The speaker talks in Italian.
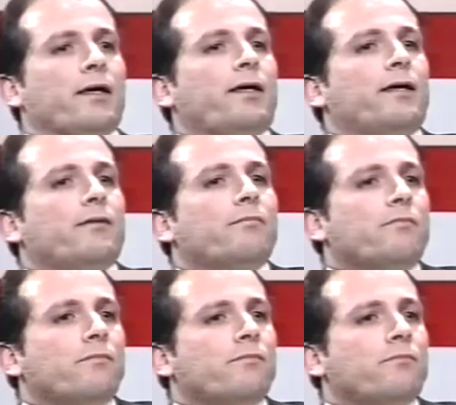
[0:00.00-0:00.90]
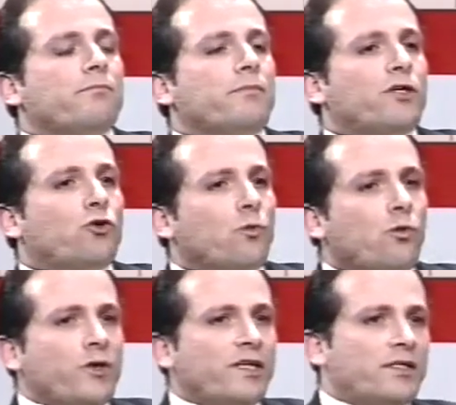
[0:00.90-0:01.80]
Eh, eh, I
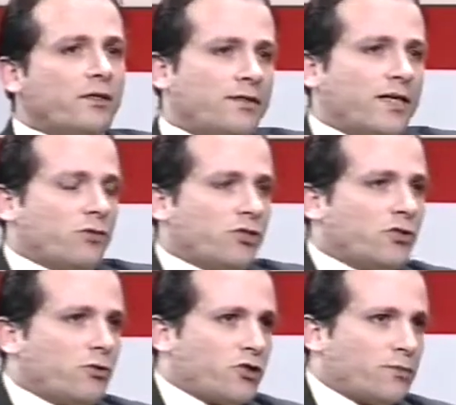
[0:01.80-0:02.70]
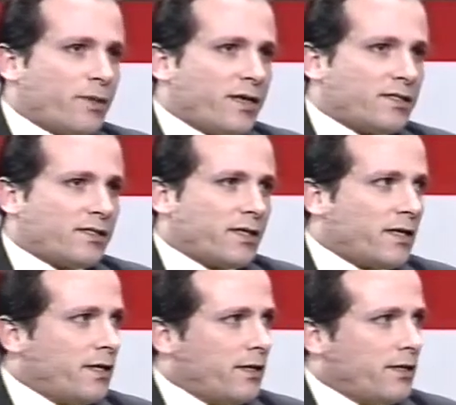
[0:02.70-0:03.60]
comuni, intanto si sono
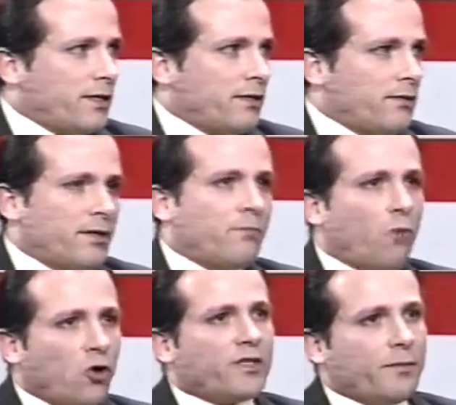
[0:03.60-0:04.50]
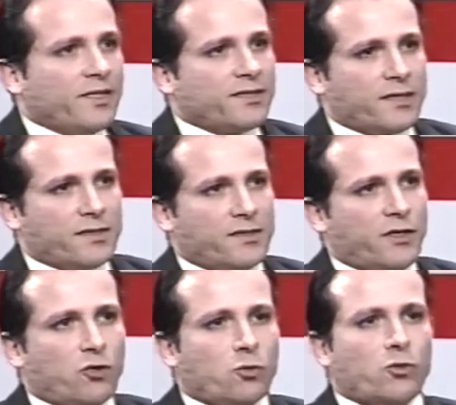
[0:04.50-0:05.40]
espresse eh, molte
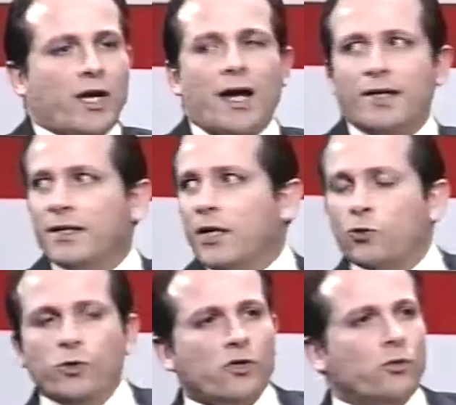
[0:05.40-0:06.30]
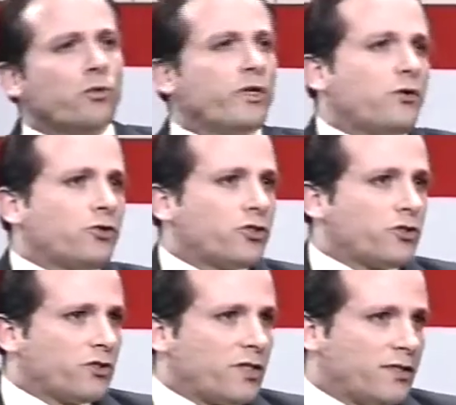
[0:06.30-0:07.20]
amministrazioni comunali, in alcuni comuni non ci
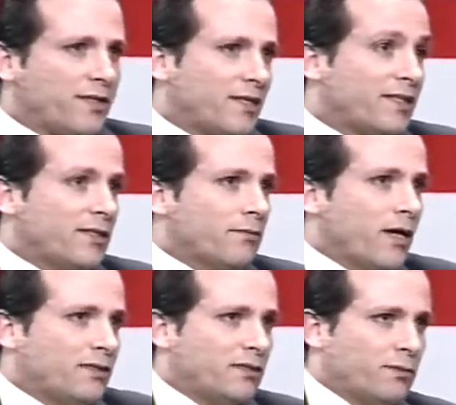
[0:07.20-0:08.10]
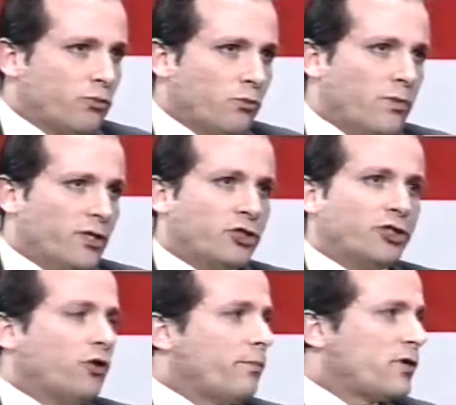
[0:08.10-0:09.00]
sono stati neanche dibattiti
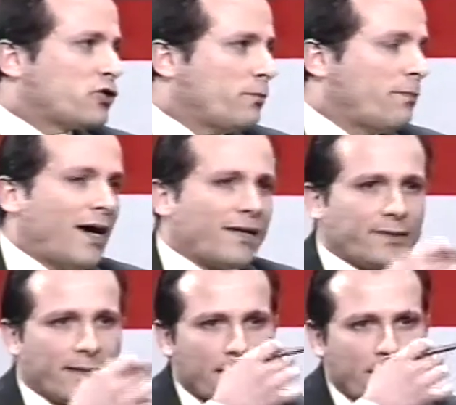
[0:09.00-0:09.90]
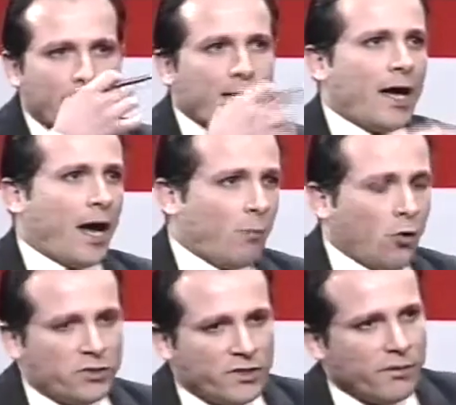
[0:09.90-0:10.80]
pubblici, io ho preso parte a
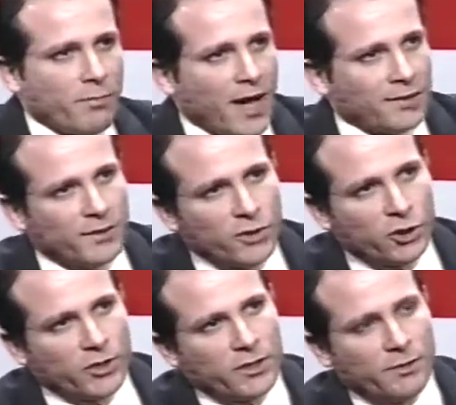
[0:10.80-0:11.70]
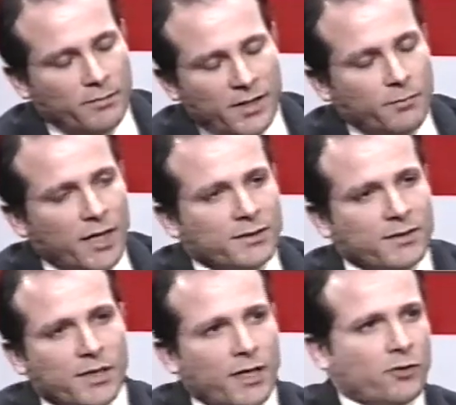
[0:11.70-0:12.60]
molti dibattici,
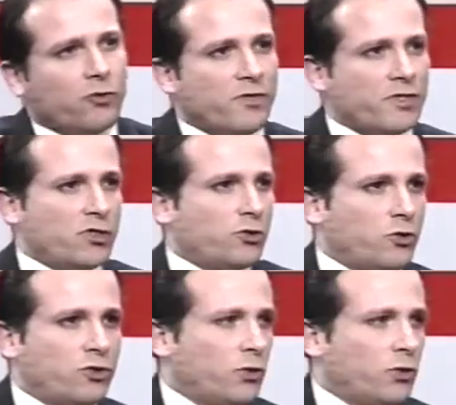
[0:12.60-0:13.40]
dibattiti là dove si sono